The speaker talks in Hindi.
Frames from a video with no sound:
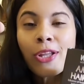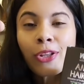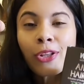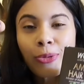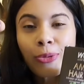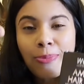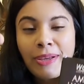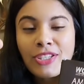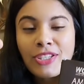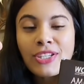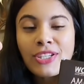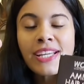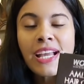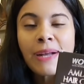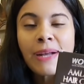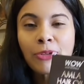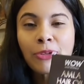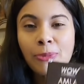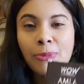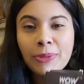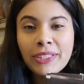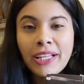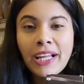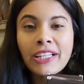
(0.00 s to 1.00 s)
तो मैं चलिए
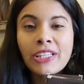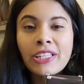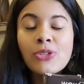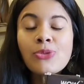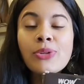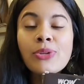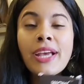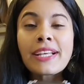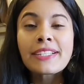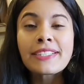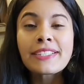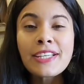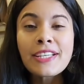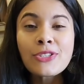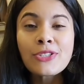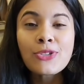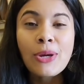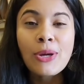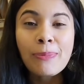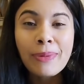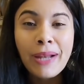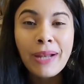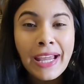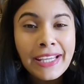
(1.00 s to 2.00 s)
आपको बताती हूँ कैसे
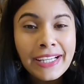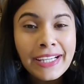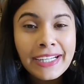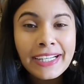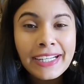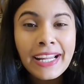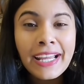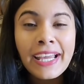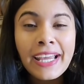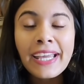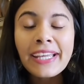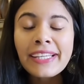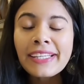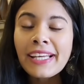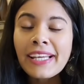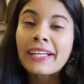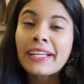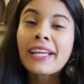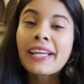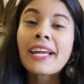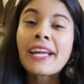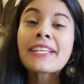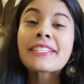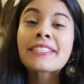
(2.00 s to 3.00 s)
इसको अप्लाई करना है क्या
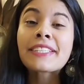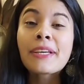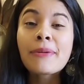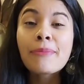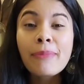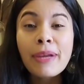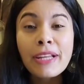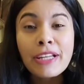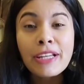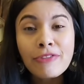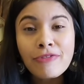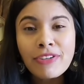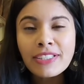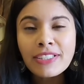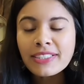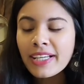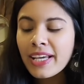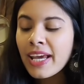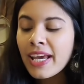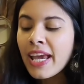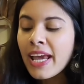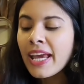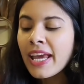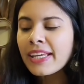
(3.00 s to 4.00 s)
क्या इसके बेनिफिट्स
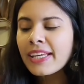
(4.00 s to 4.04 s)
हैं